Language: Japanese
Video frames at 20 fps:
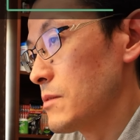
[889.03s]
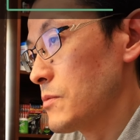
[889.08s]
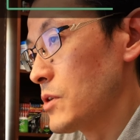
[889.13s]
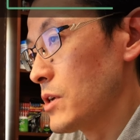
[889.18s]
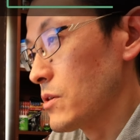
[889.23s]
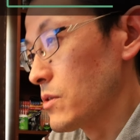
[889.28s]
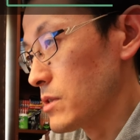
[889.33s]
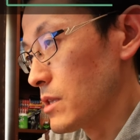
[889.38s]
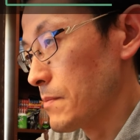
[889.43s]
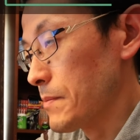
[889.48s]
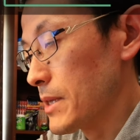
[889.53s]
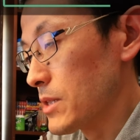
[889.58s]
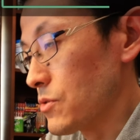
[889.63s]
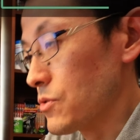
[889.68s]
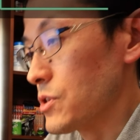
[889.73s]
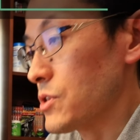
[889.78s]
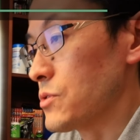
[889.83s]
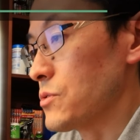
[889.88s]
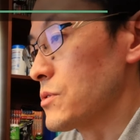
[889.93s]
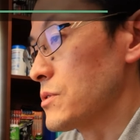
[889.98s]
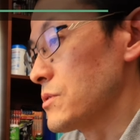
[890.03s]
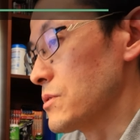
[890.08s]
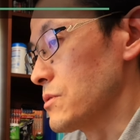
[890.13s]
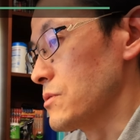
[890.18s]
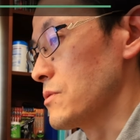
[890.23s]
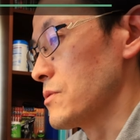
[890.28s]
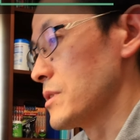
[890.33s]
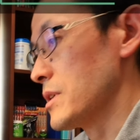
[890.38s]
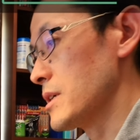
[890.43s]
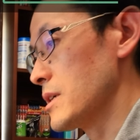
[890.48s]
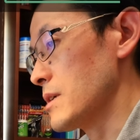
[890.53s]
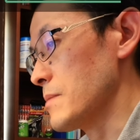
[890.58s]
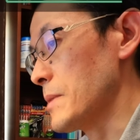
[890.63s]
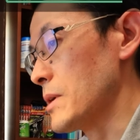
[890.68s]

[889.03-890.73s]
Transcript: るものはこうやってパッとヒットするので、